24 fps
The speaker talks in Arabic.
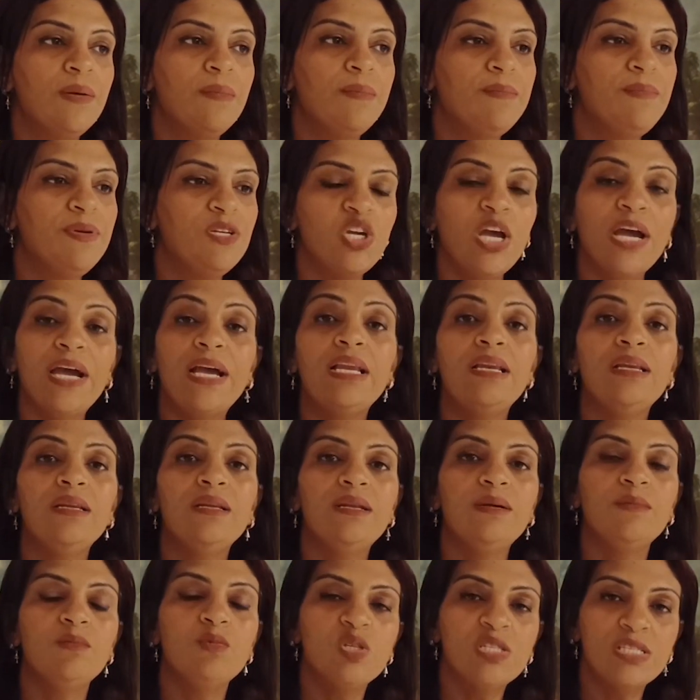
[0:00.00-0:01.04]

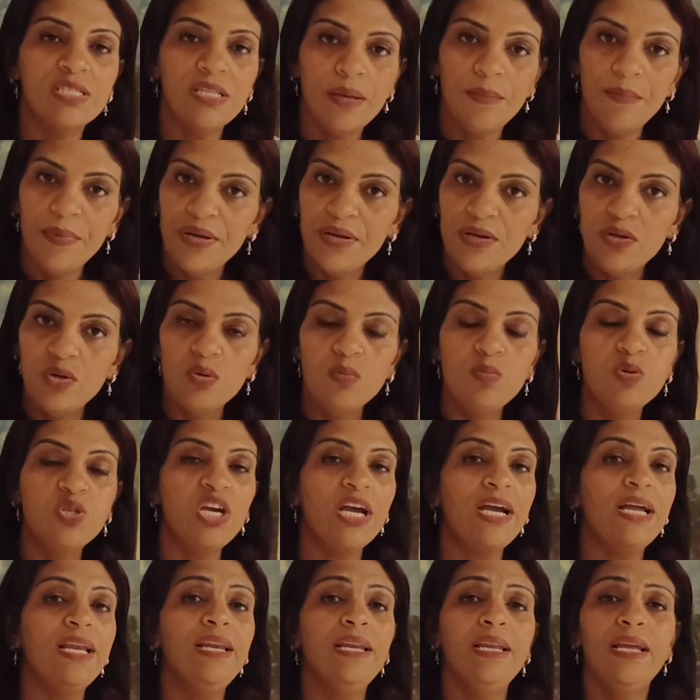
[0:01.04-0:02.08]
بشكل مستمر
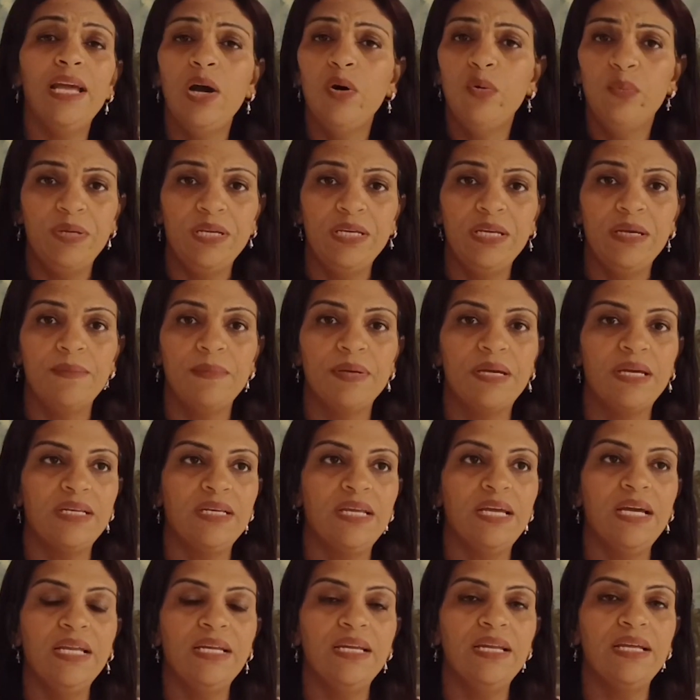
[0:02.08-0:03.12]
وبشكل يومي يمكن
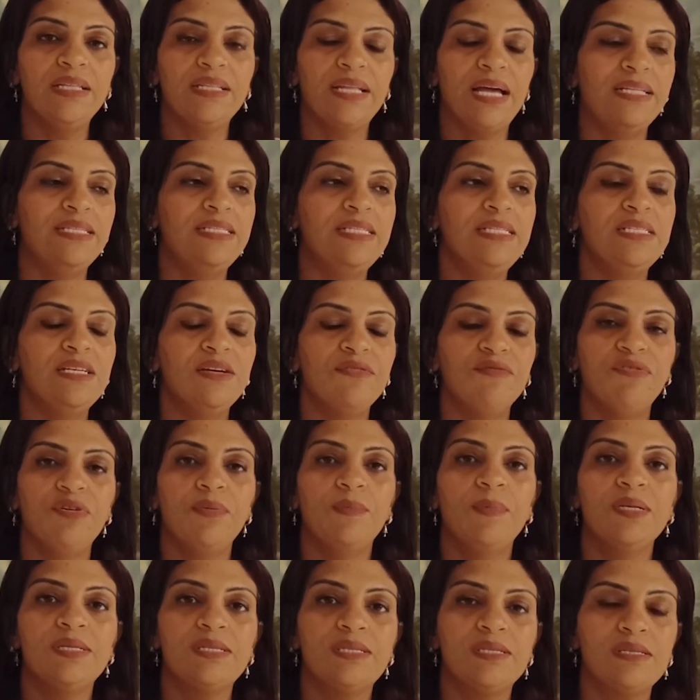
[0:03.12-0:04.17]
احنا تحديدا في
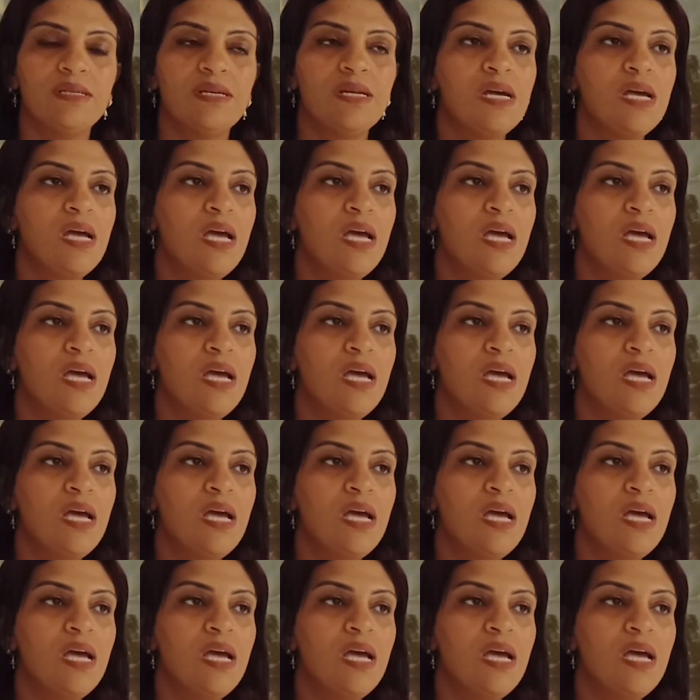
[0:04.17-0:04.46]
مصر